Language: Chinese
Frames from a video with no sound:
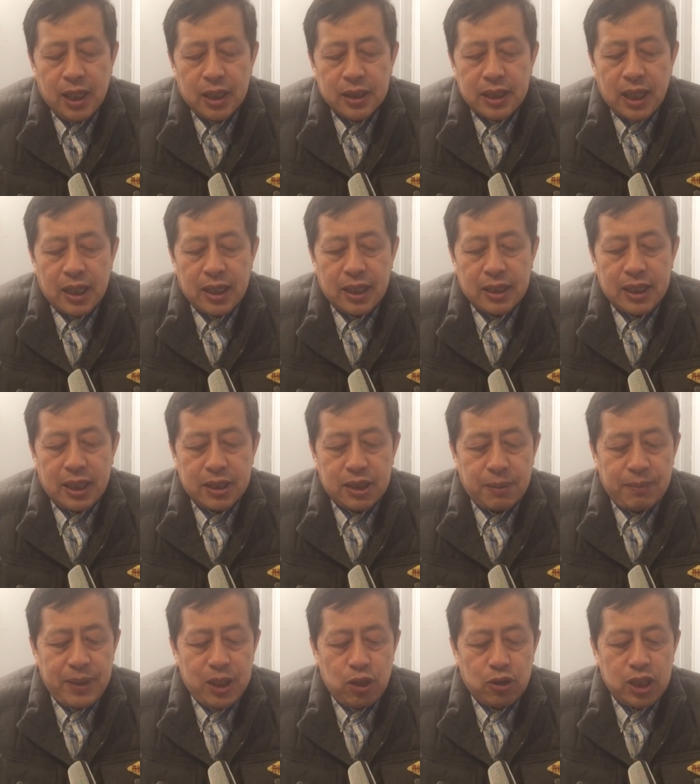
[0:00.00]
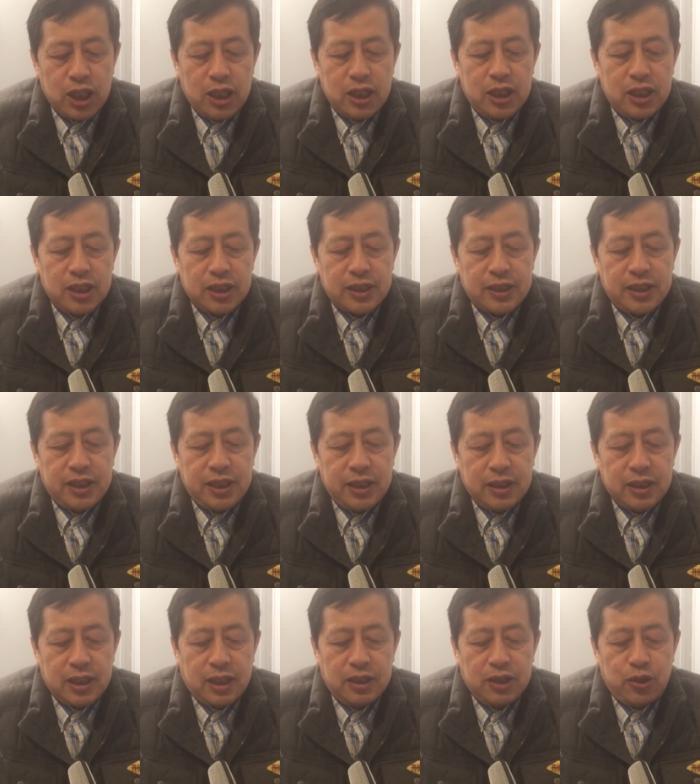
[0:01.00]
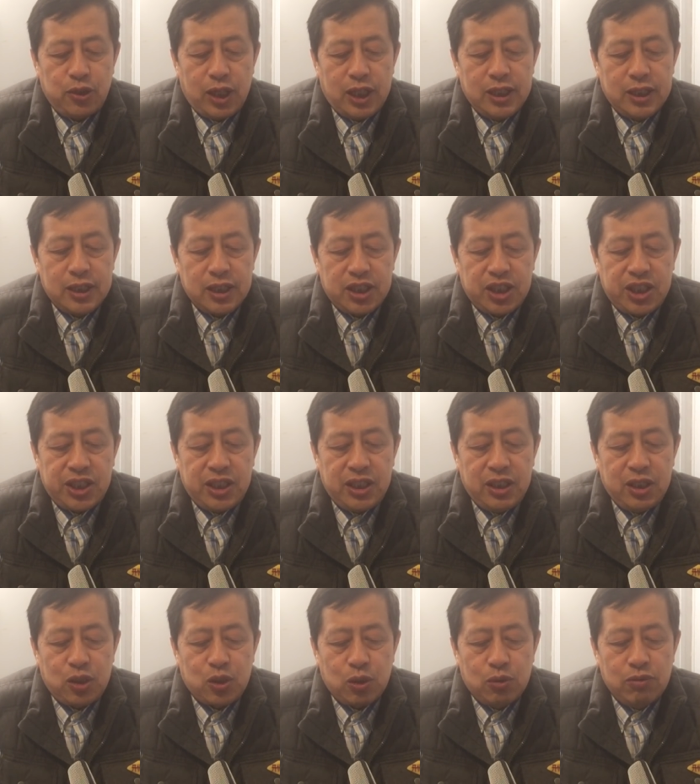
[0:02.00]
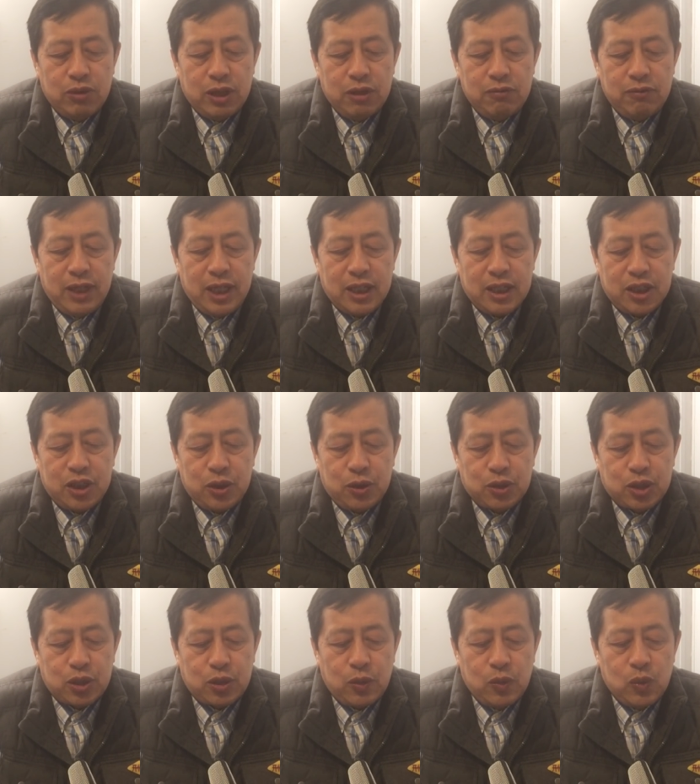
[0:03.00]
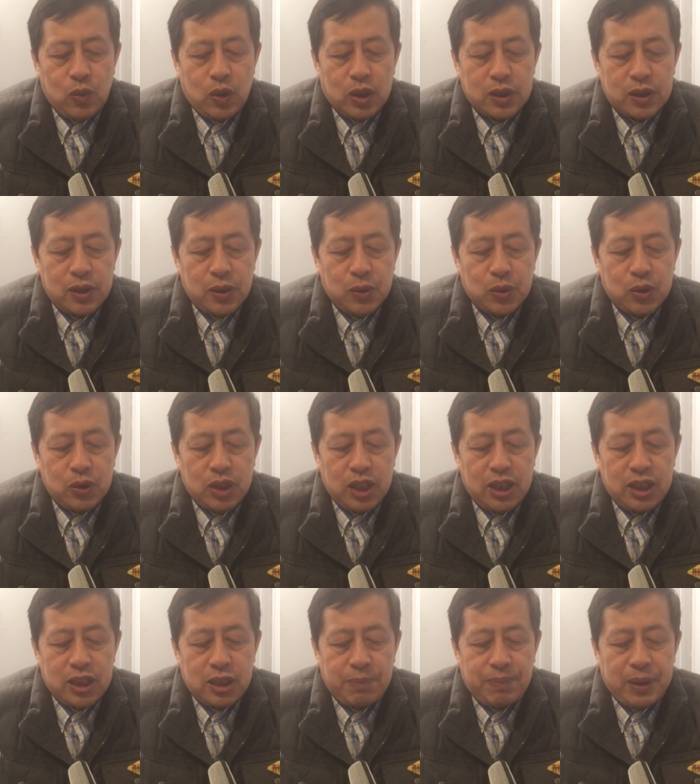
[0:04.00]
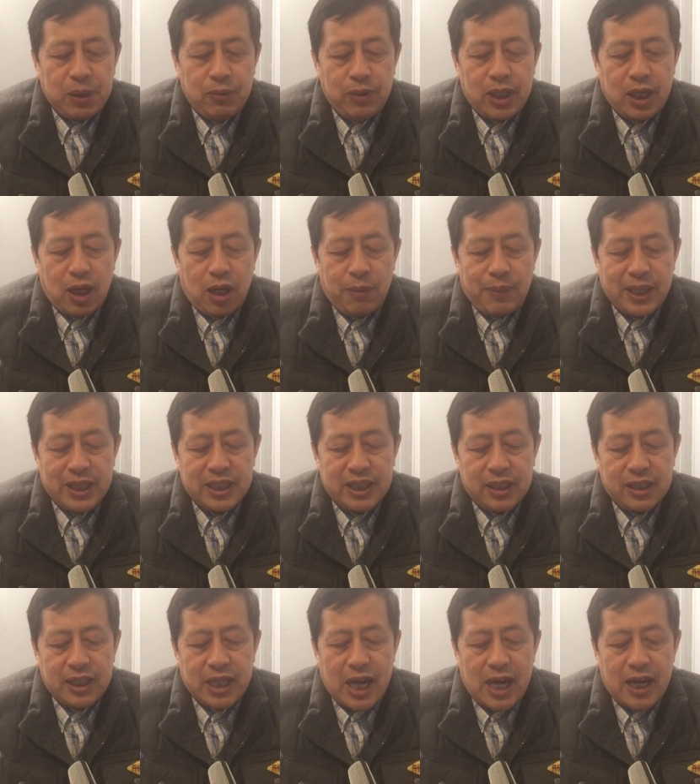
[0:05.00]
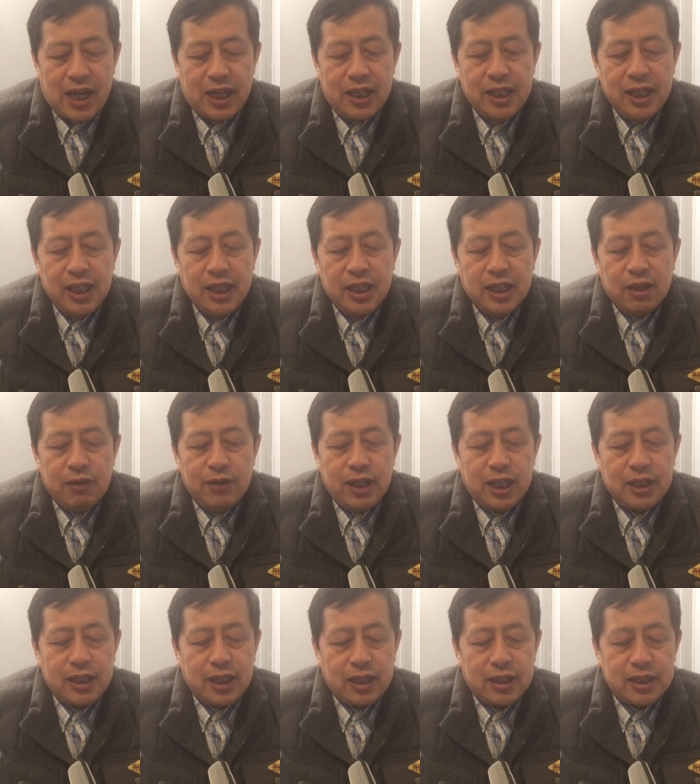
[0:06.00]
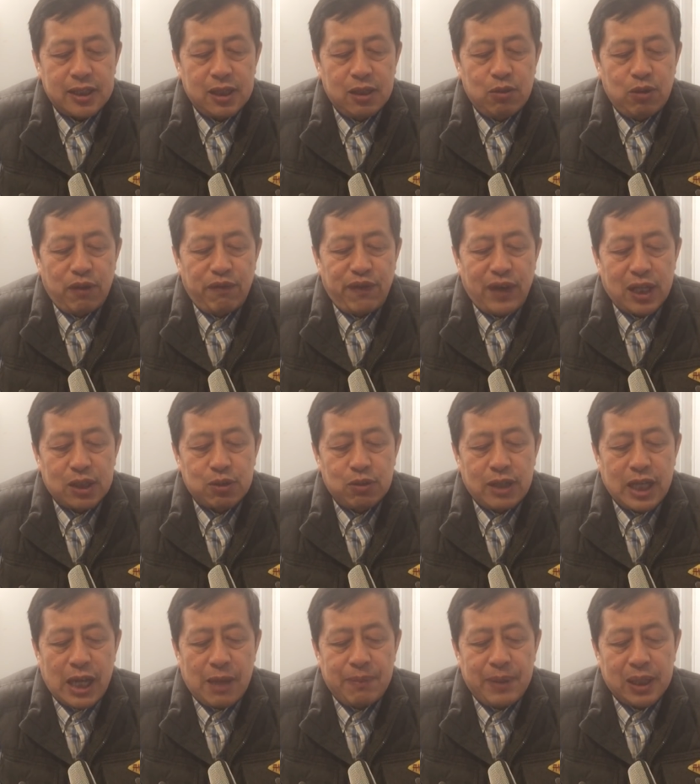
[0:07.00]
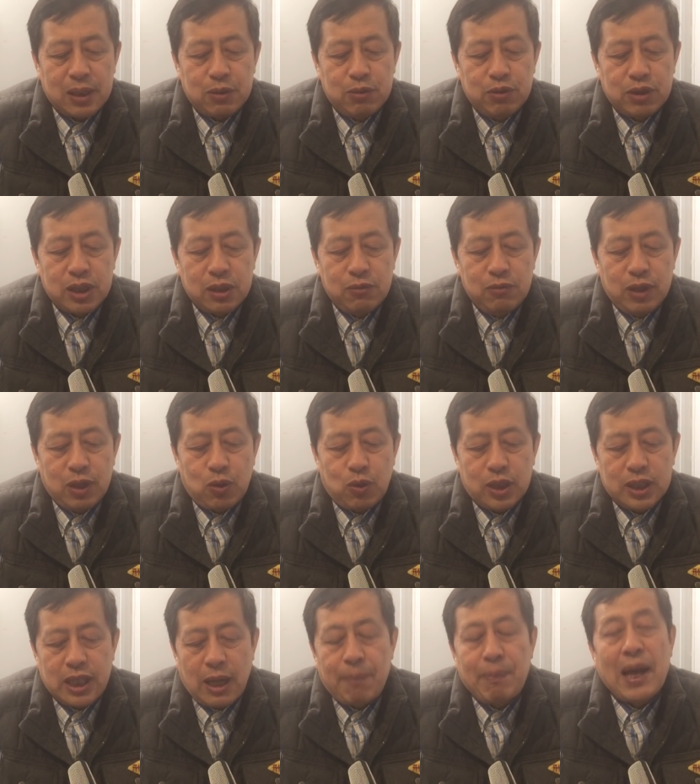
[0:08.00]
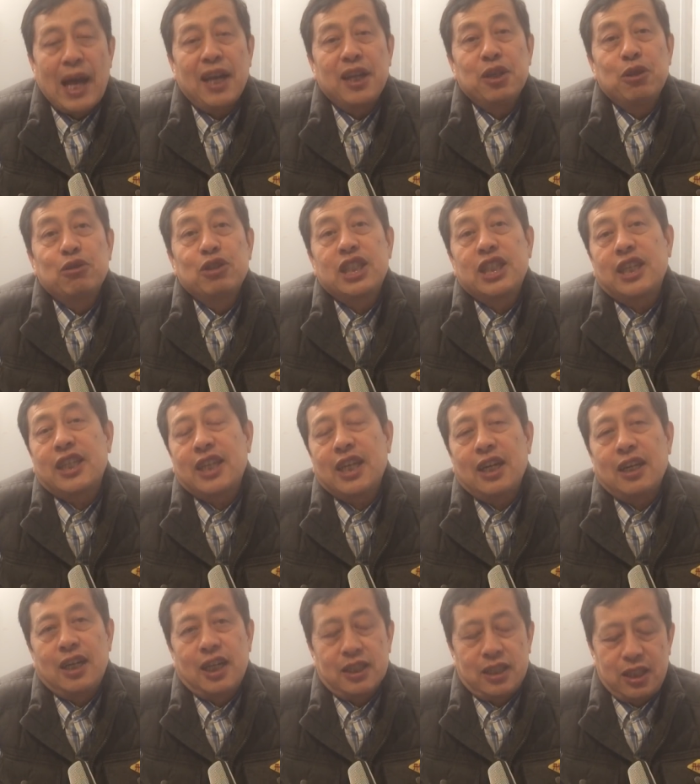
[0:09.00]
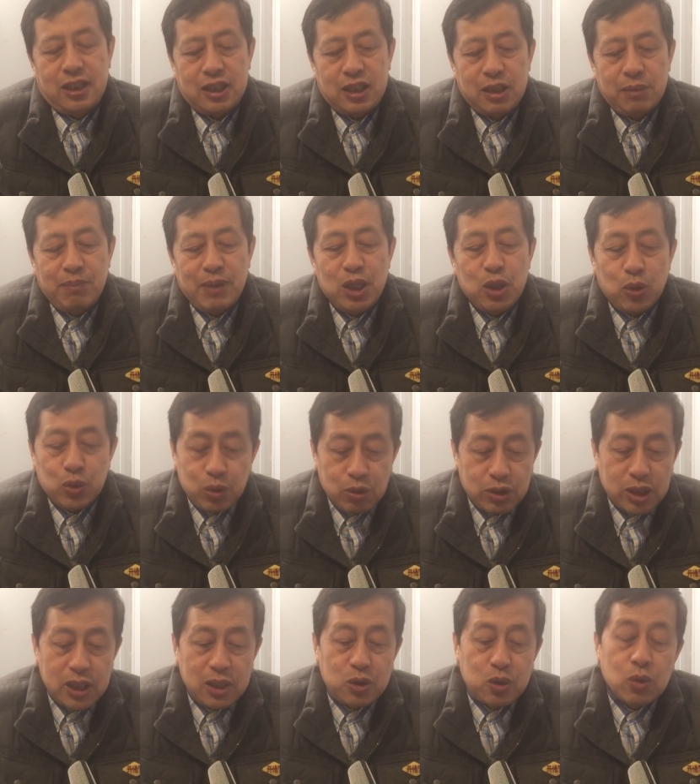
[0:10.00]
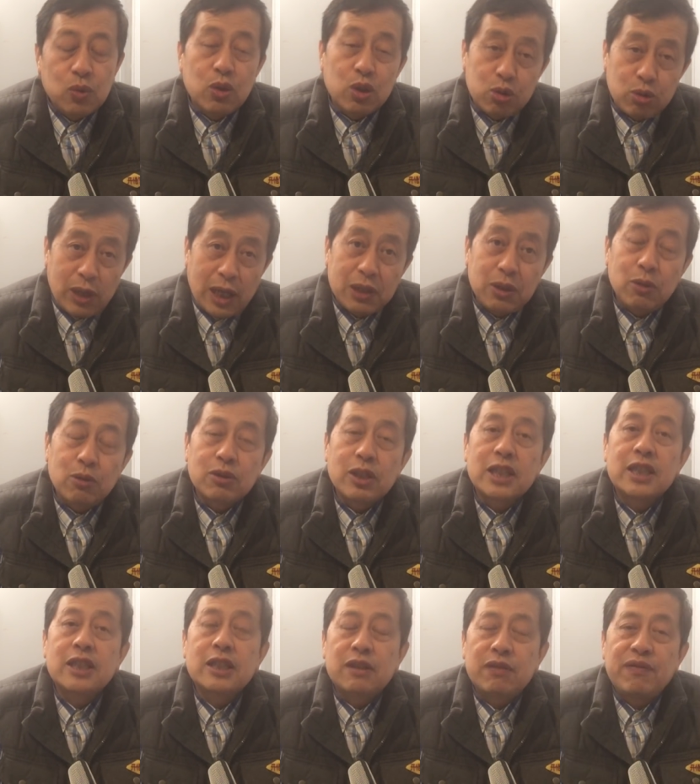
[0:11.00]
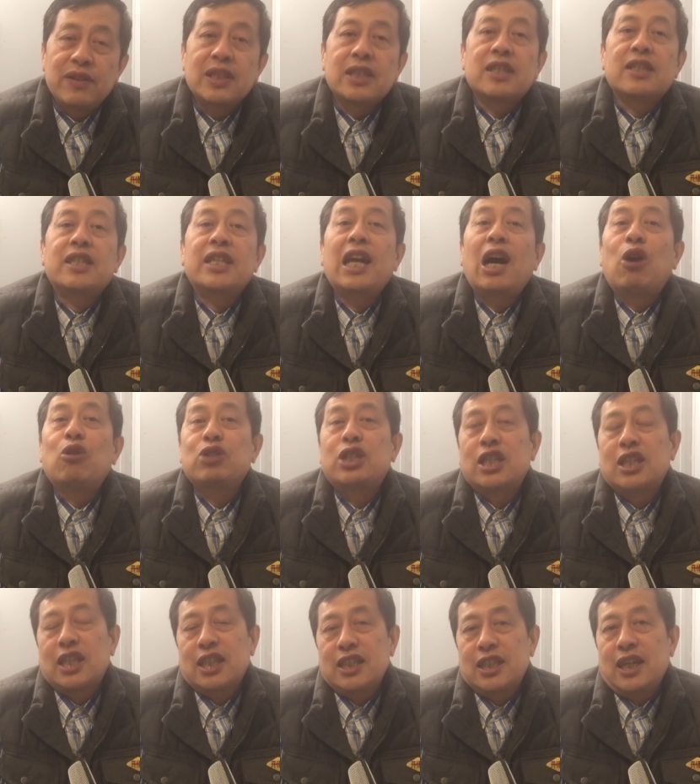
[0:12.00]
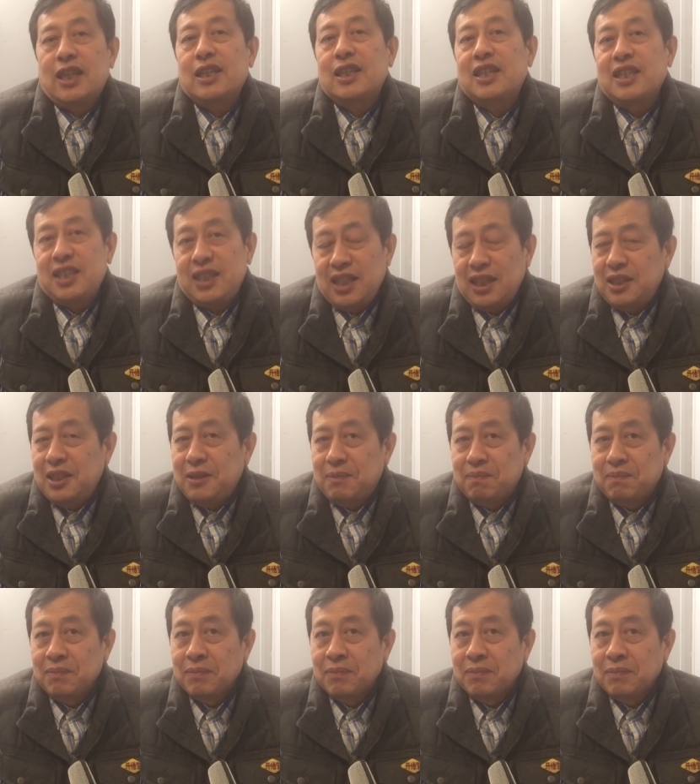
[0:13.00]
当然，他是没有任何私心的，选择弃医从文，为的就是通过手中的一支笔为老百姓呐喊，为这个社会发出改变的呼声，为国家排忧解难啊。其实没有用，这是中国传统的知识分子掉进了这样的一个陷阱，